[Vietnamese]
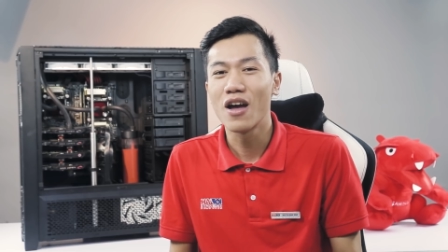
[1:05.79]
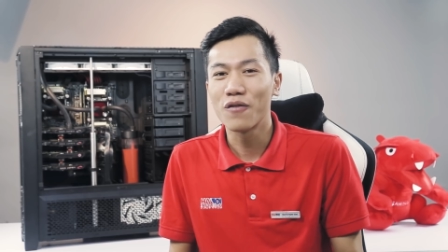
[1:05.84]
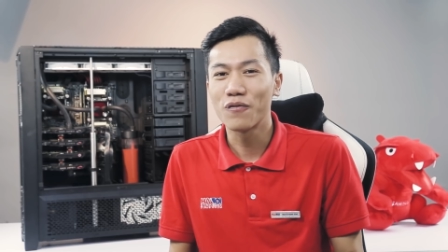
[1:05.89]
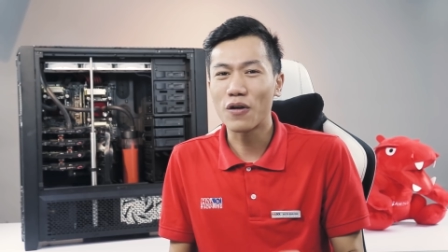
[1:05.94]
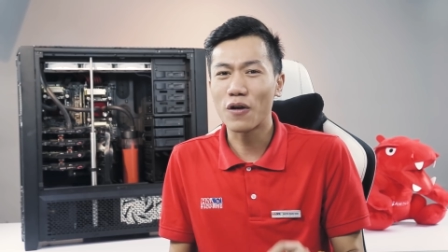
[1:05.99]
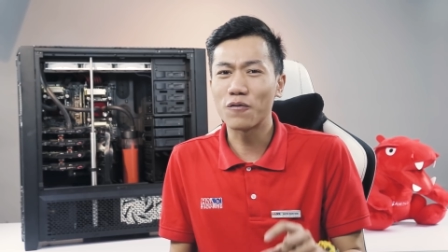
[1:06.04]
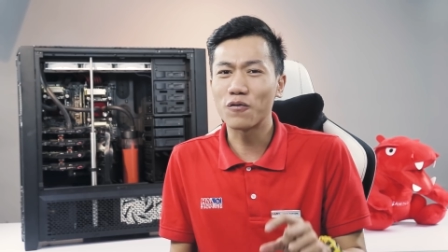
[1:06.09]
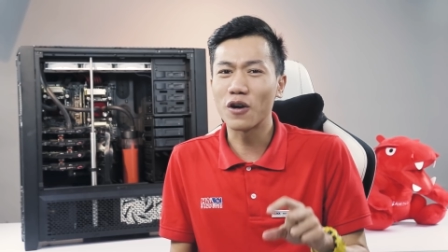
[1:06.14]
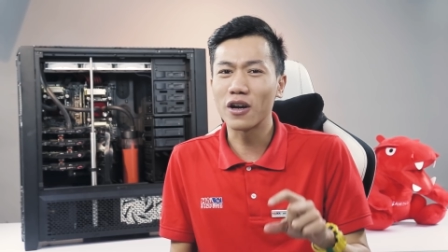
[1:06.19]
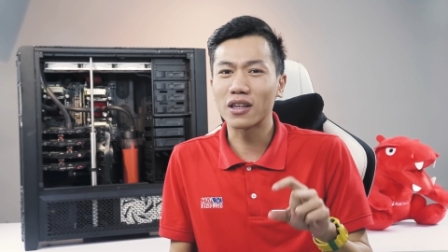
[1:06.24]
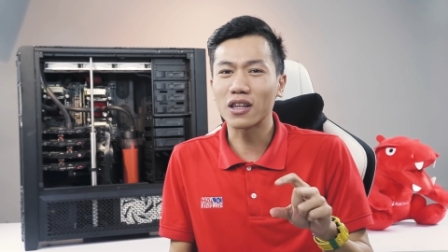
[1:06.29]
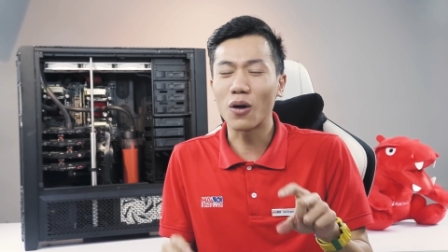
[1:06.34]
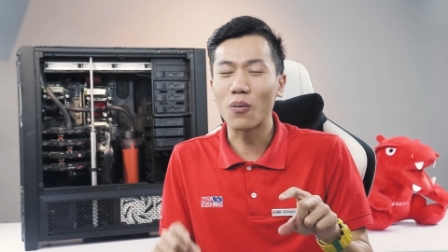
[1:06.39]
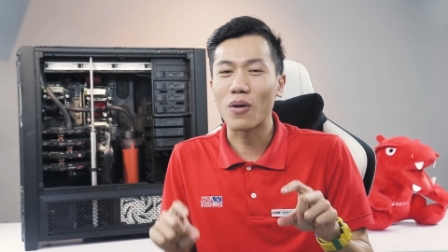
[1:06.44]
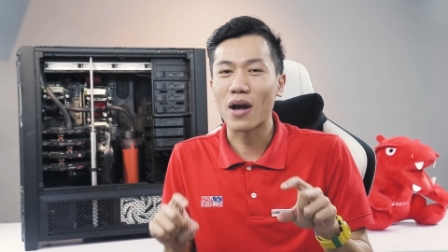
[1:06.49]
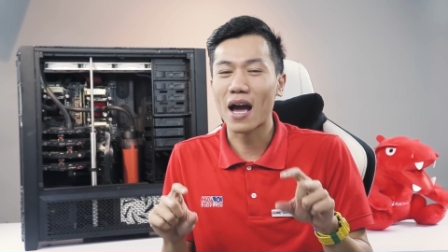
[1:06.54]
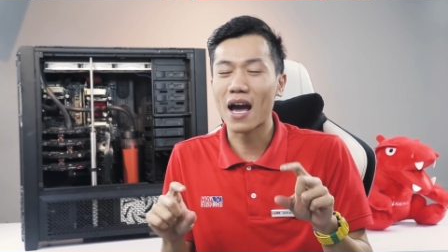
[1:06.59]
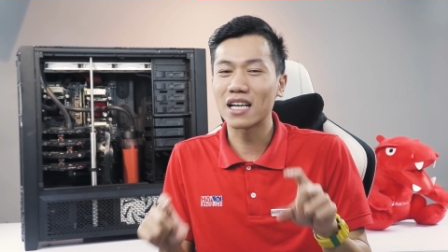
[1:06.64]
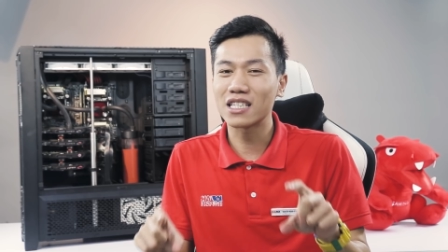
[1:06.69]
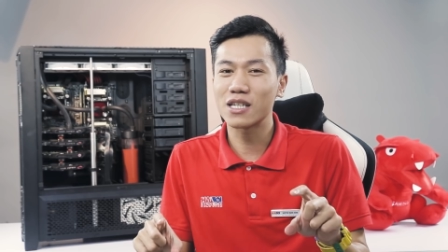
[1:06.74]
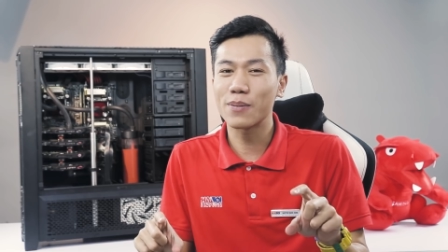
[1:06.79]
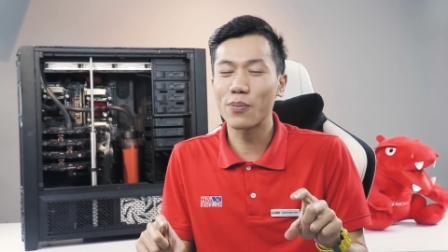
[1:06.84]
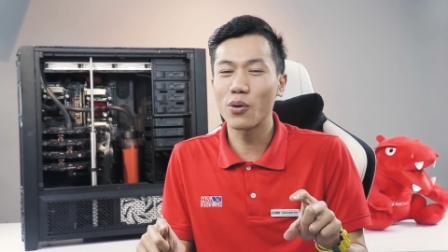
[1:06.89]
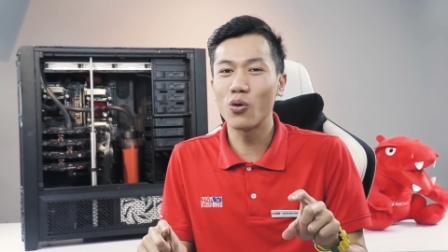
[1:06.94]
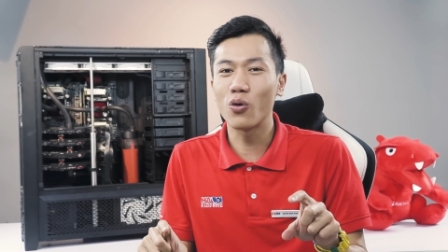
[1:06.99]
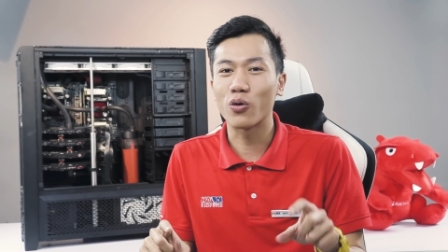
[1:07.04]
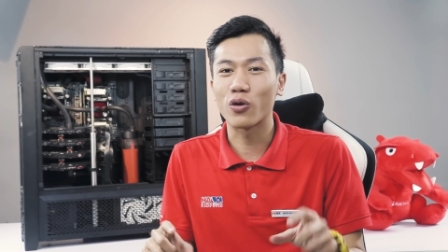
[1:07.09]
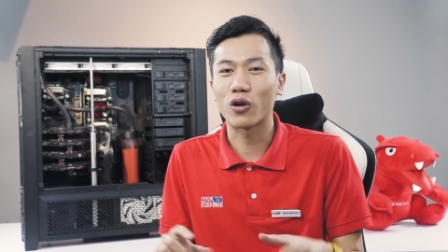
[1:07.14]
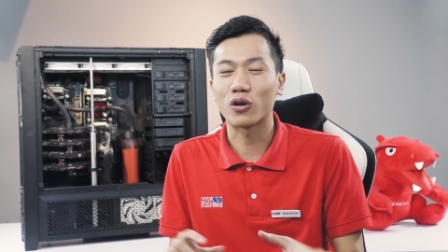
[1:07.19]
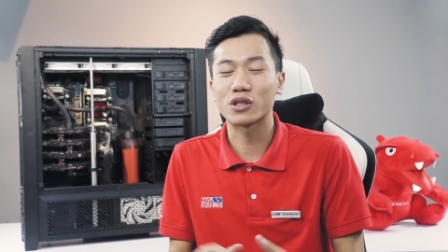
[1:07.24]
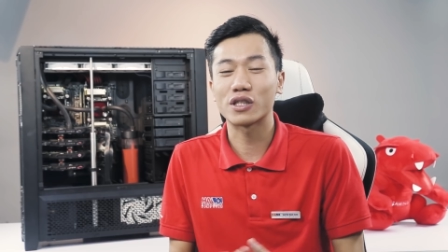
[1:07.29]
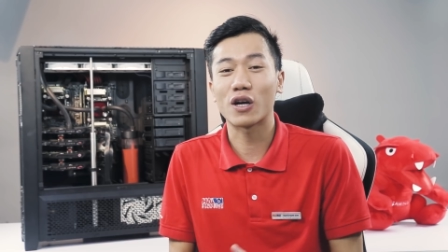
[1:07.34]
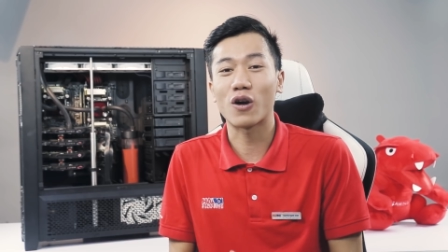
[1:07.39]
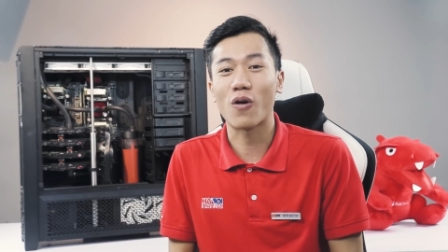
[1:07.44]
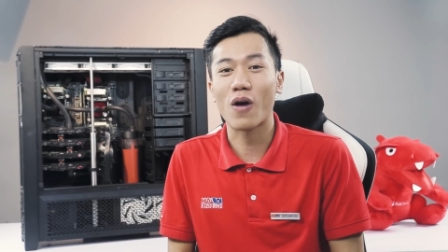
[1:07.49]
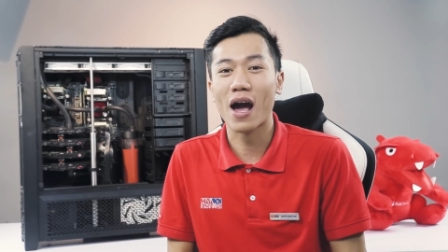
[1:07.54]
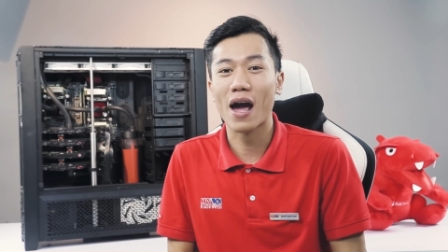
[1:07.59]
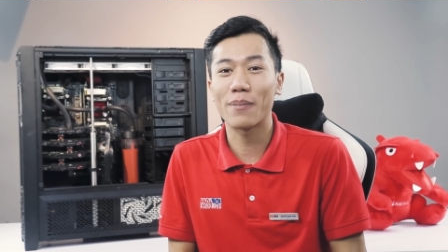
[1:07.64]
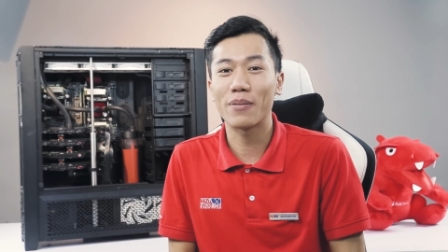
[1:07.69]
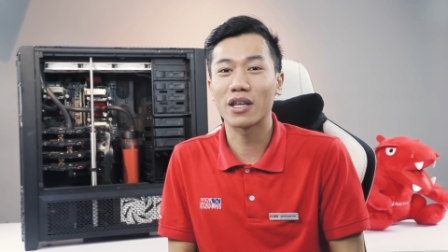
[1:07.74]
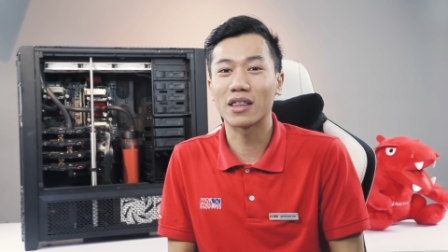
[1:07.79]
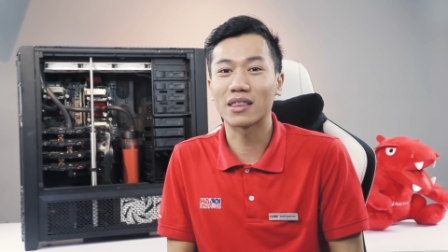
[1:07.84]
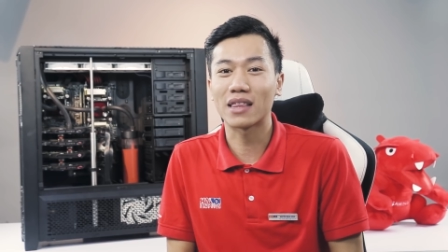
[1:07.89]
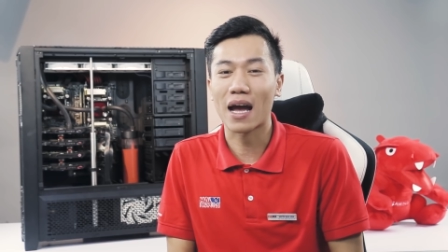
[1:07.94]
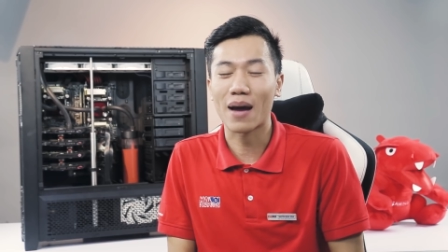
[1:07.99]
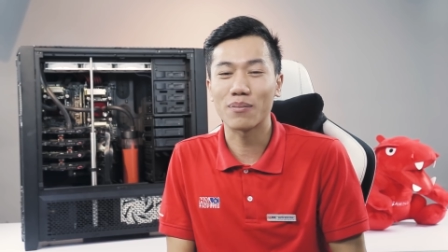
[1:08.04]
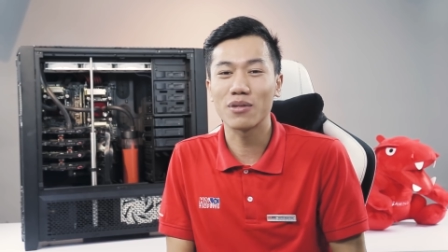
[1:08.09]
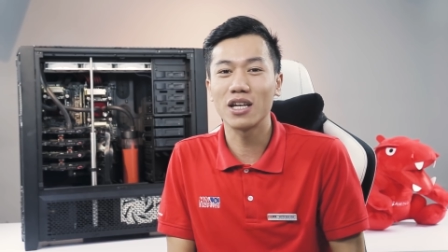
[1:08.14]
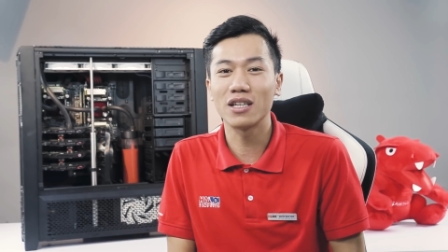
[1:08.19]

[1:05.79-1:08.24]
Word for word: và với tổng 2 CPU nó sẽ có 28